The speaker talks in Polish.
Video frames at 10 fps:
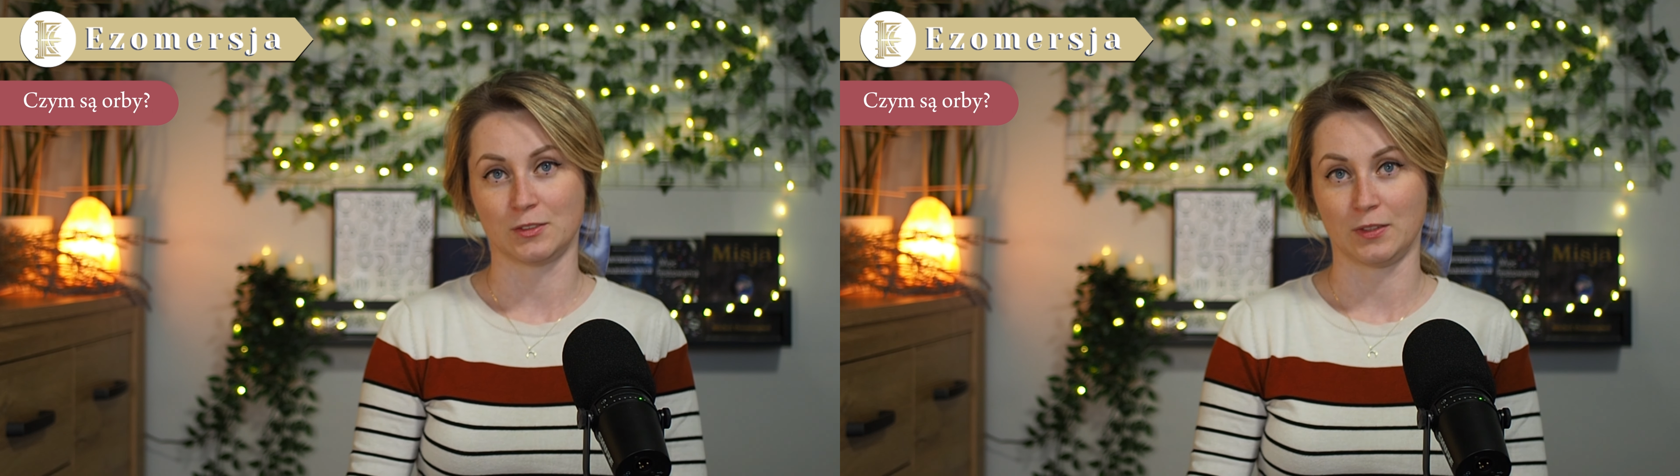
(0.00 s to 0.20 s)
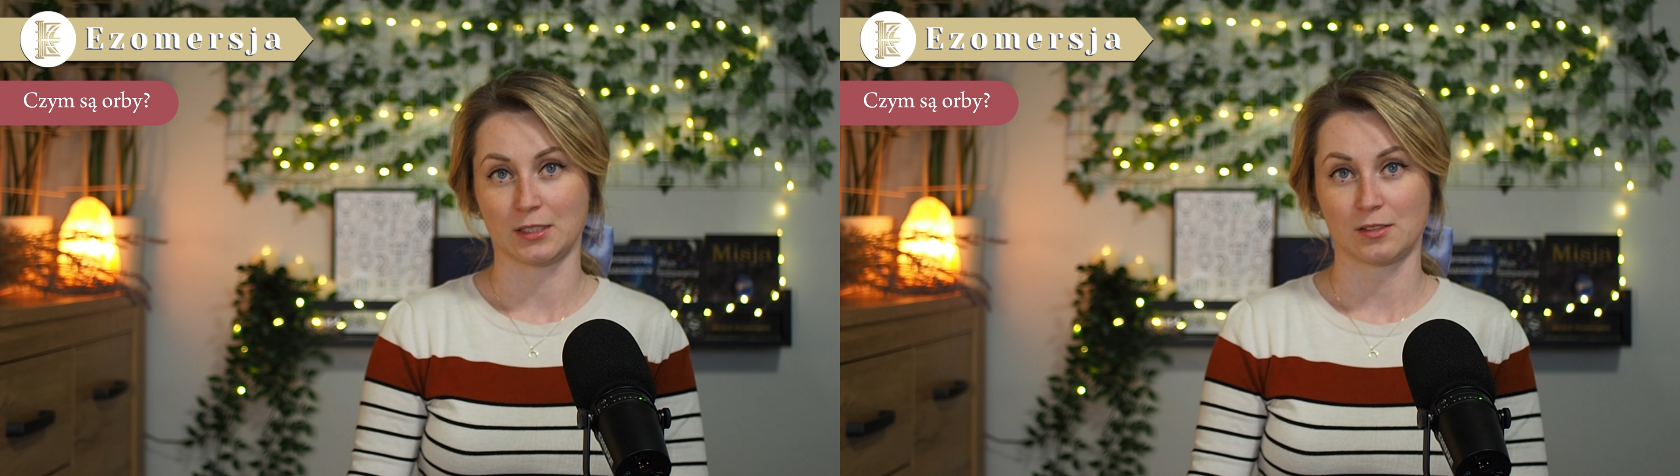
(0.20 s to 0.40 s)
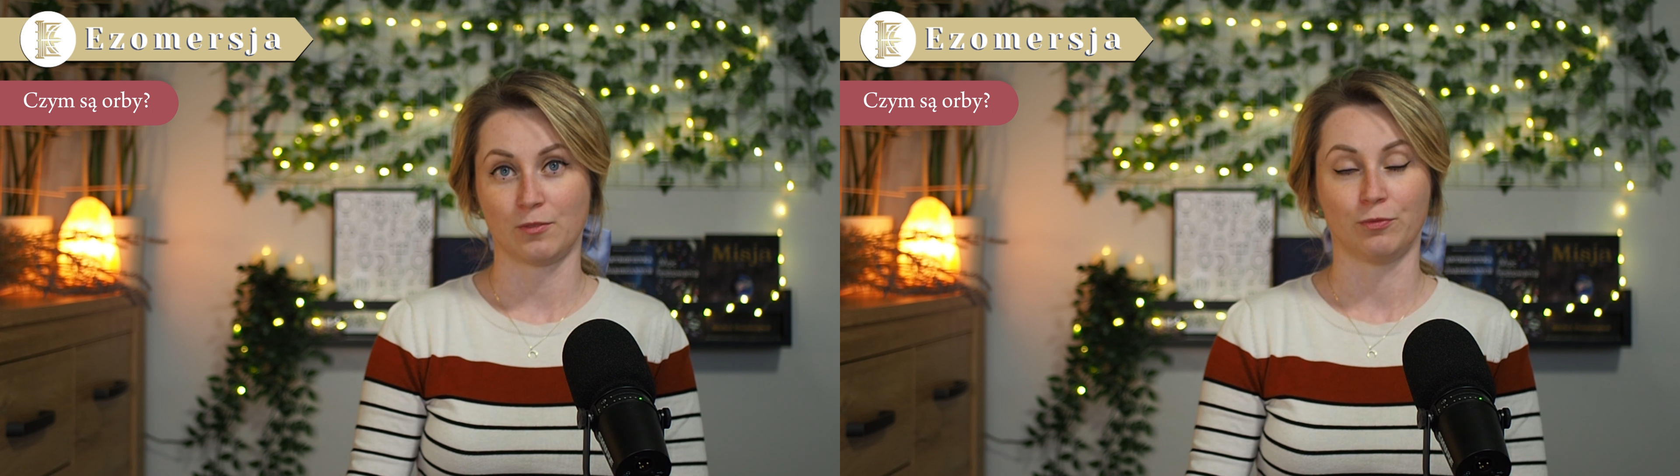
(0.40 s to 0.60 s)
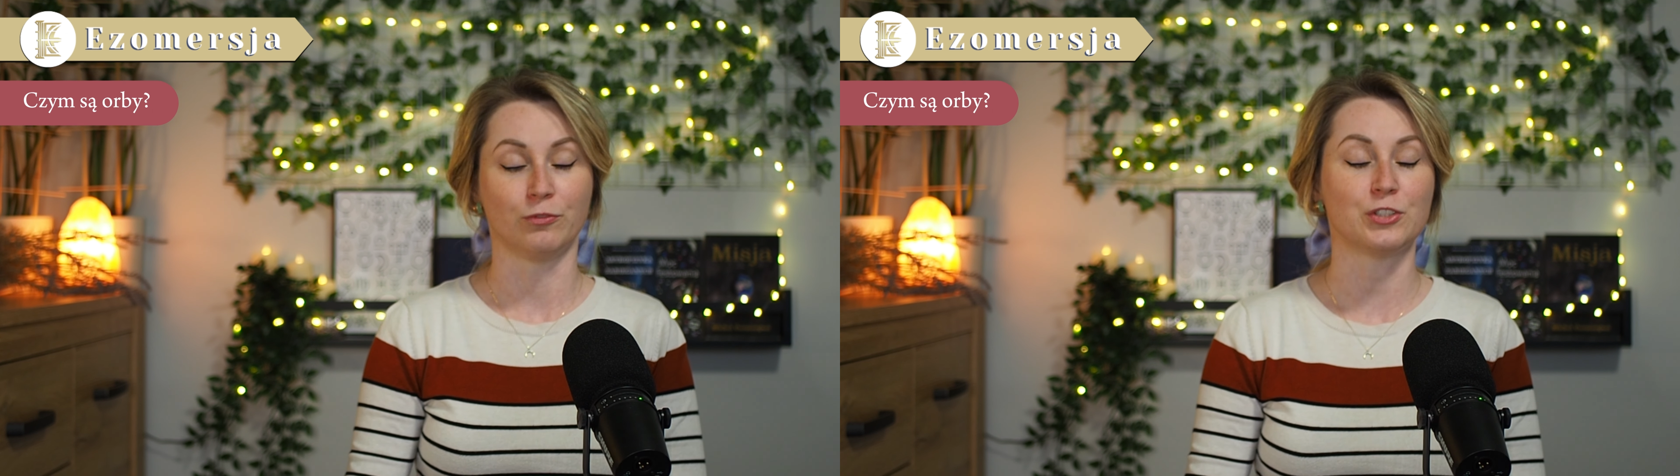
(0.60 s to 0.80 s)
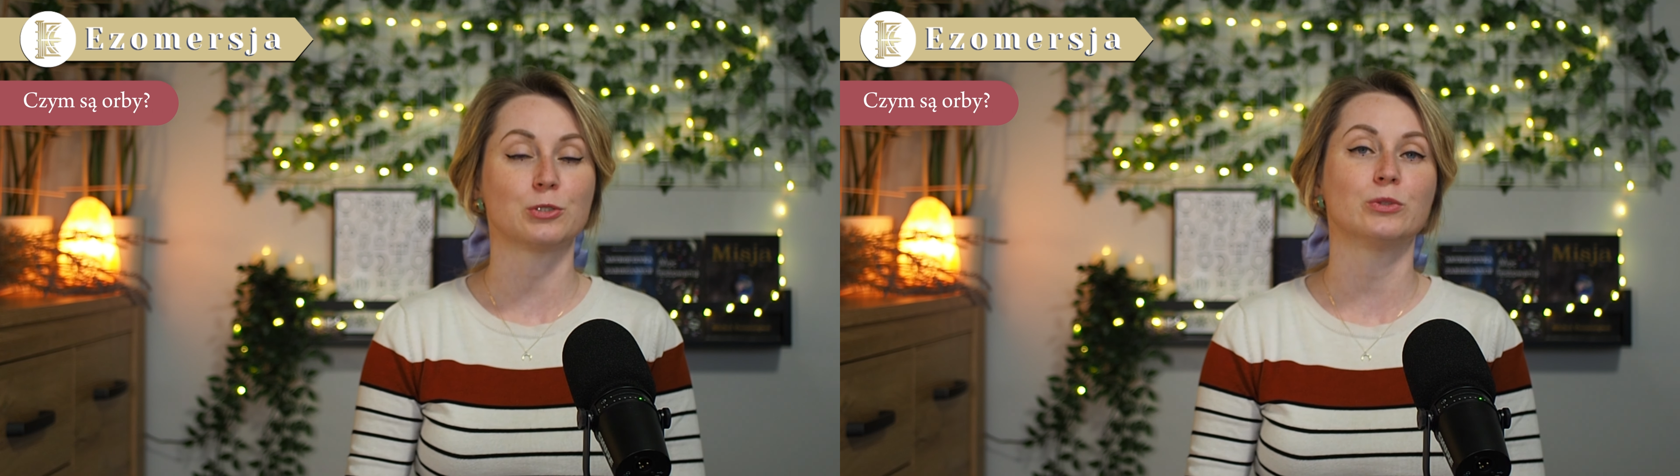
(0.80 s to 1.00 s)
Was
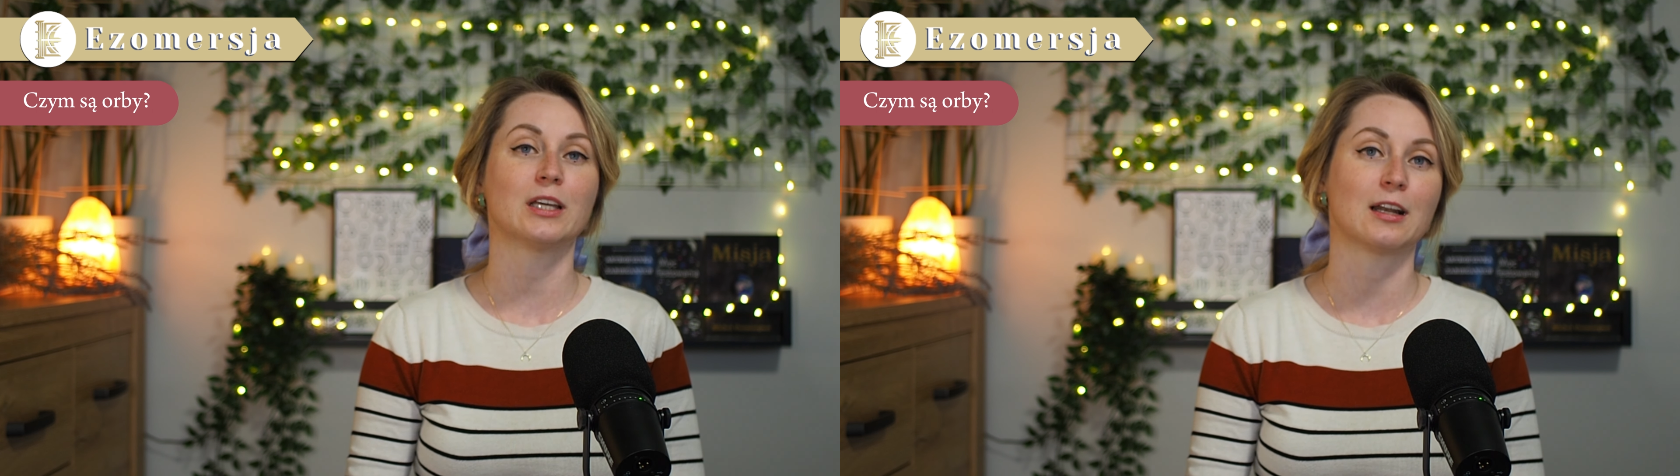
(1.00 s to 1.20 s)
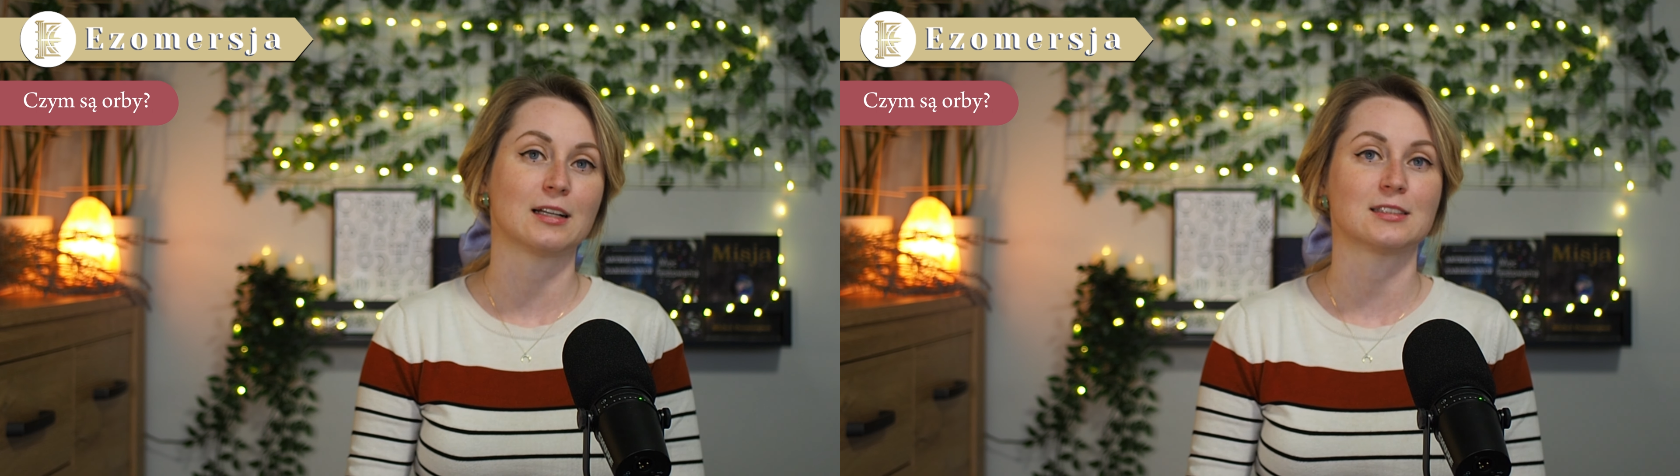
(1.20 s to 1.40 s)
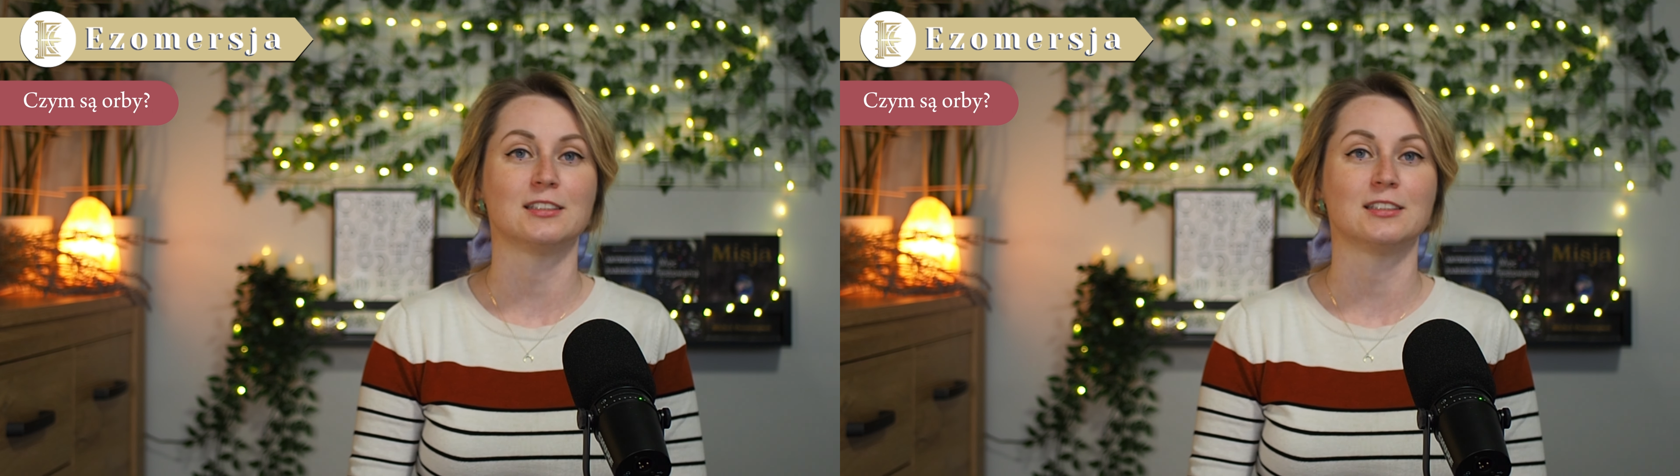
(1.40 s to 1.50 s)
widział nie raz,